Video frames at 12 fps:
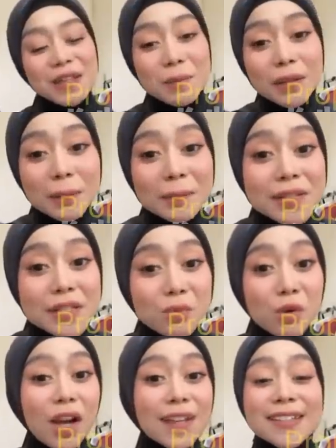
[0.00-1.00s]
teman-teman
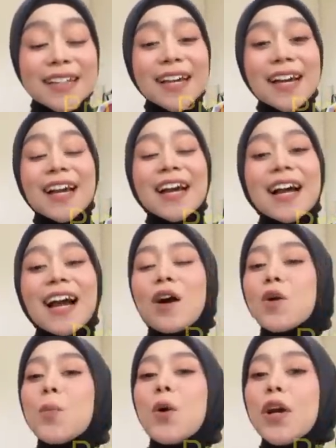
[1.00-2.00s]
semuanya
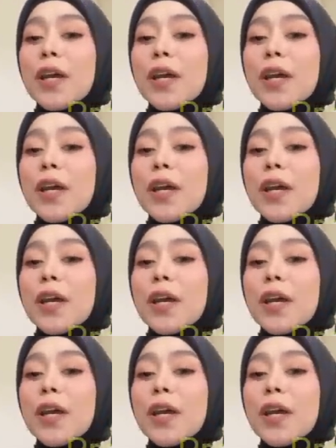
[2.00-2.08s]
aku mau